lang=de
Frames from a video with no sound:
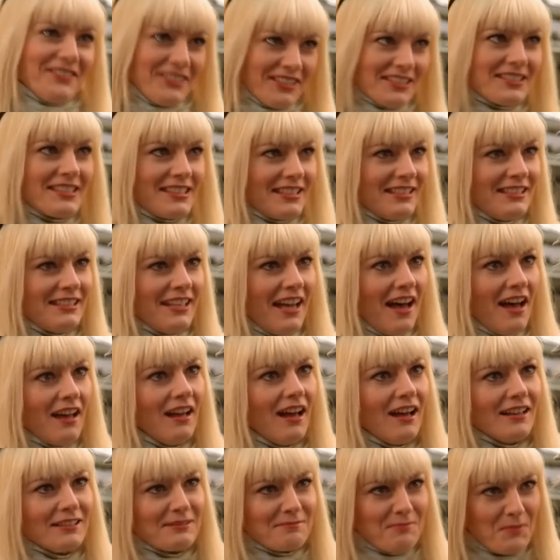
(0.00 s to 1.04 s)
14 Jahre,
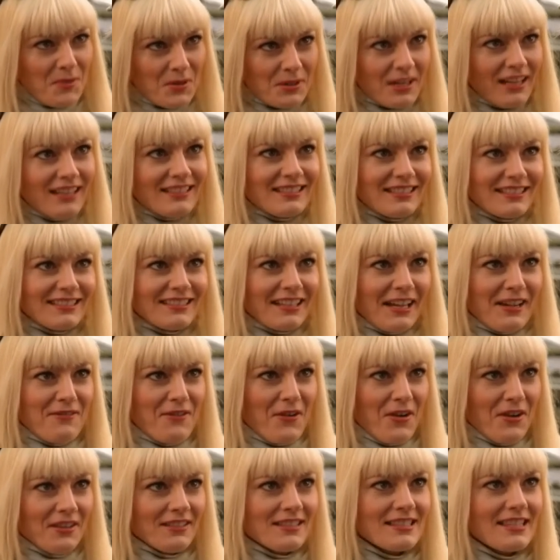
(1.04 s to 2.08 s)
8 Monate, 3
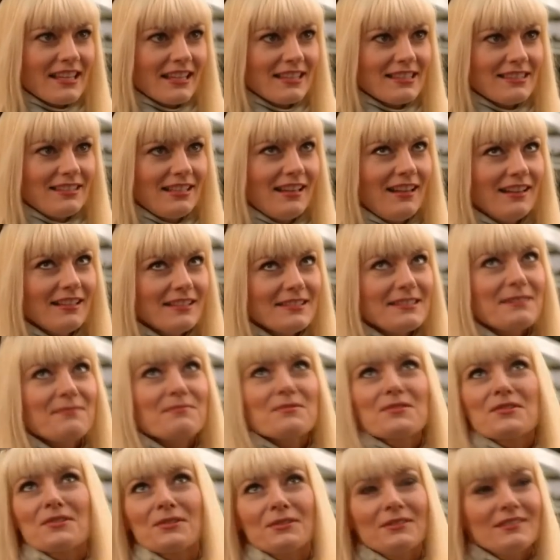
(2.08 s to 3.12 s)
Wochen, 6 Tage, 7
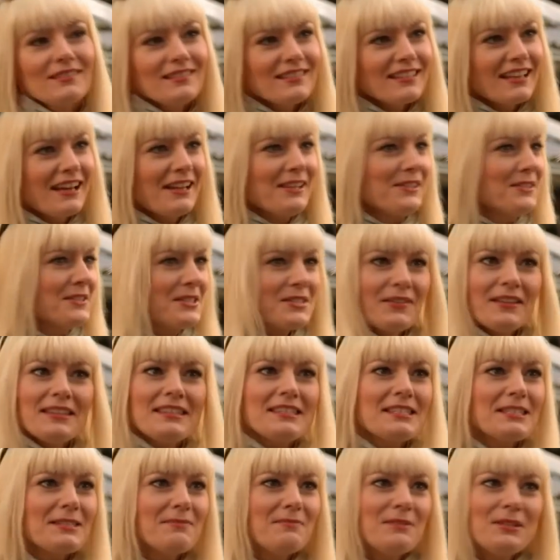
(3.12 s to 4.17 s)
Stunden,
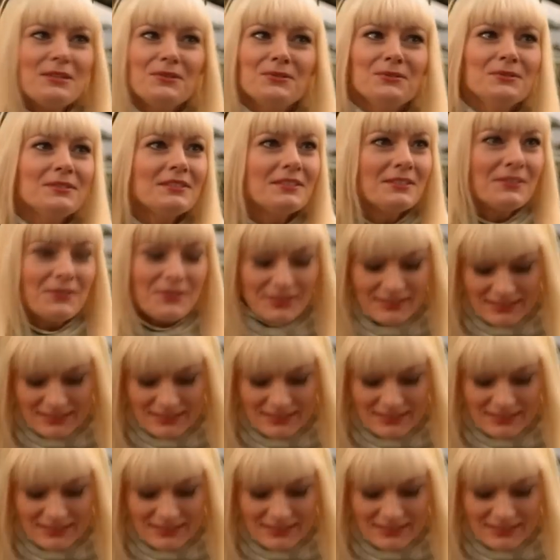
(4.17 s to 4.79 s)
23 Minuten